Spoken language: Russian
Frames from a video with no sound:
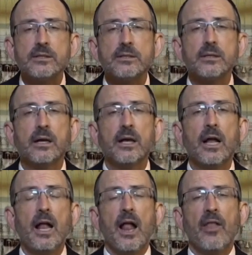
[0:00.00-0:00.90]
Именно
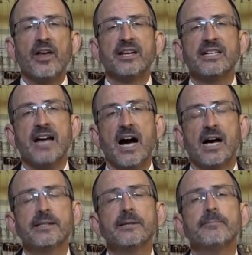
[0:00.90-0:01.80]
это тут и
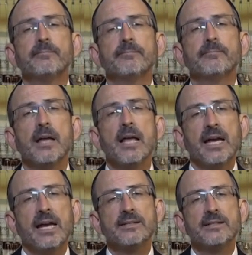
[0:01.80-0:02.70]
сказано, что
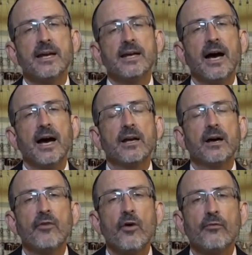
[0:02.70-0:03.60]
Бог есть
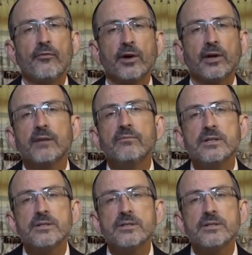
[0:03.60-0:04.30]
Бог прощения,